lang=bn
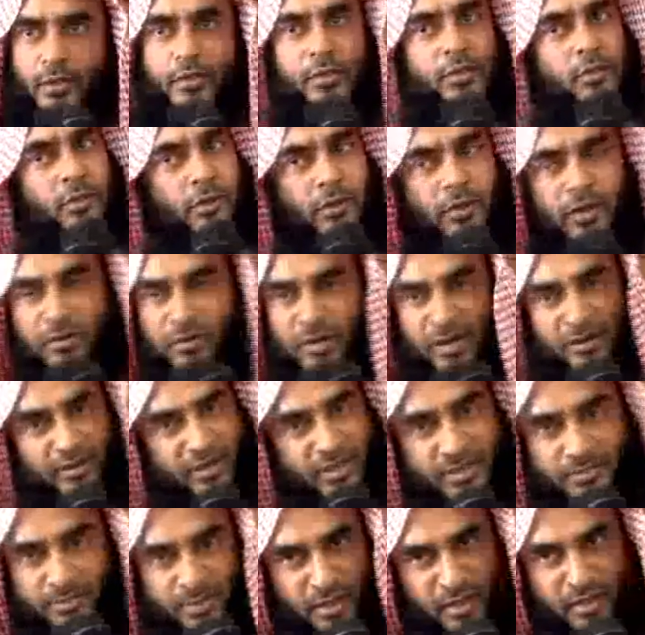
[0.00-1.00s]
জোহরেও
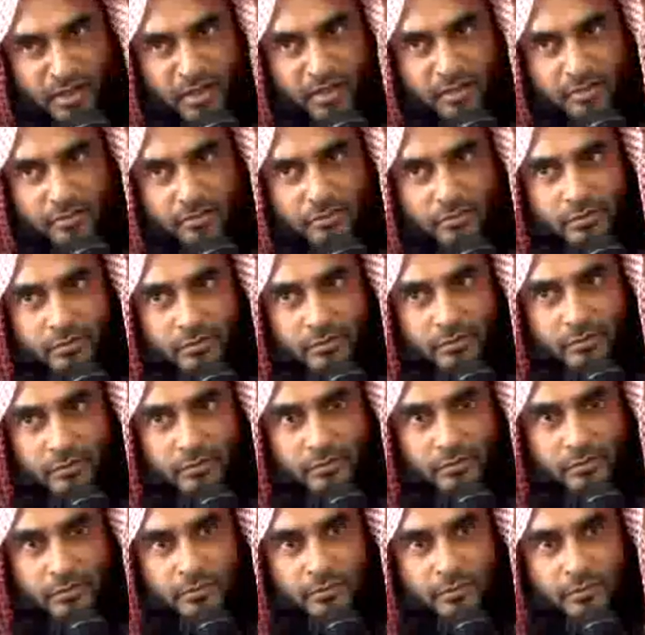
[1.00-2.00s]
নামাজ পড়ে না
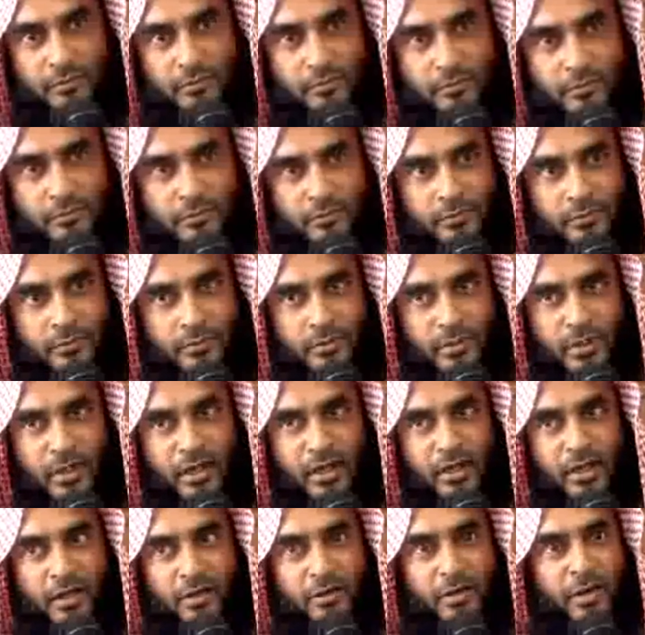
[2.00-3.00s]

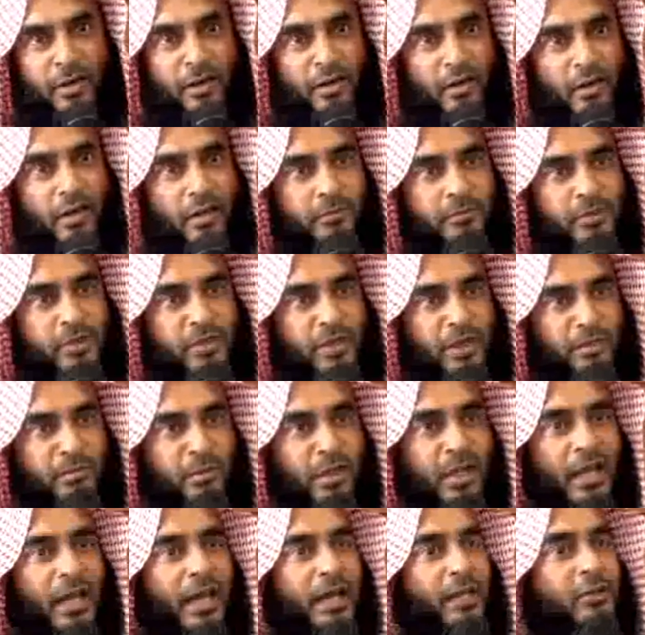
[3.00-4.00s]
রান্না করে না হয় বিশ্রাম
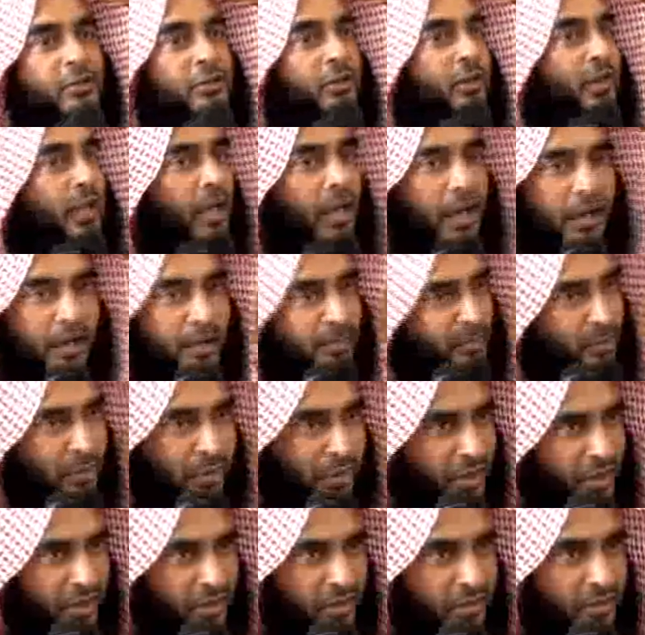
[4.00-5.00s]
করে আসরে আরাম
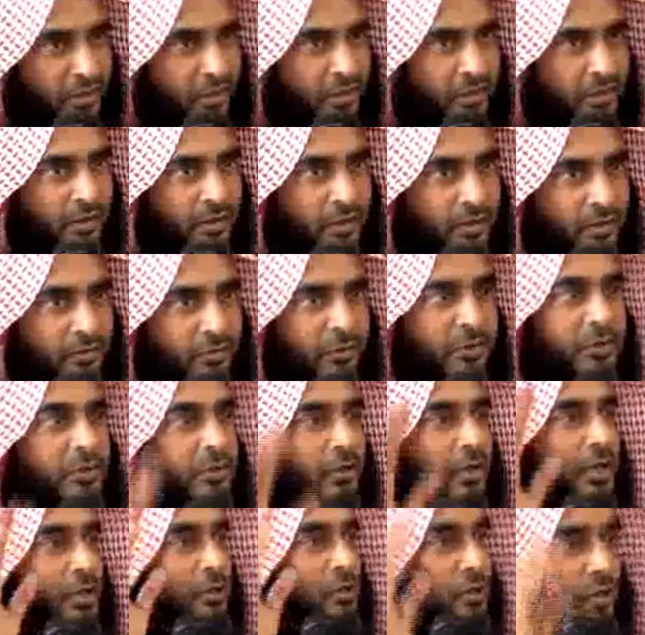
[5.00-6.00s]
করে
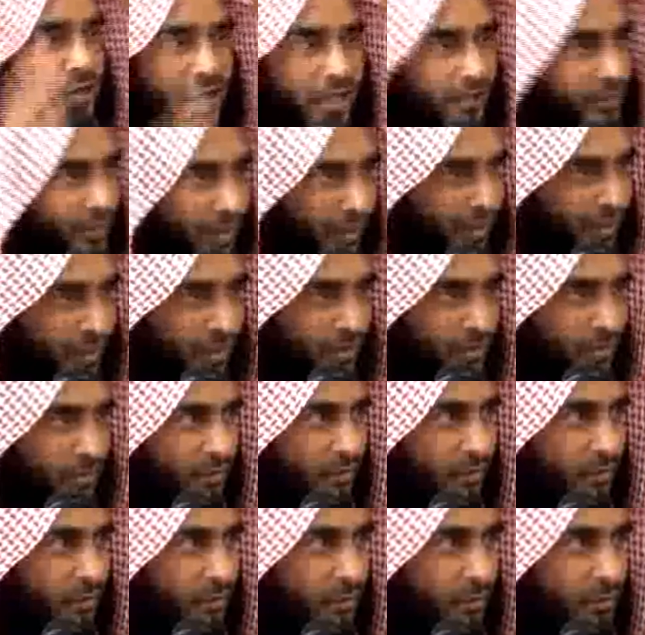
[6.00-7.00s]
ফজরে শুয়ে থাকে
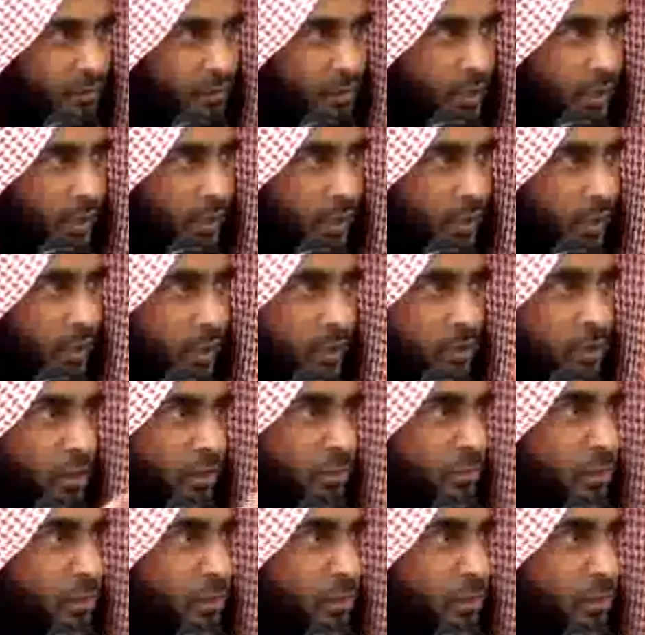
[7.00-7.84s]
জি হ্যাঁ এইসব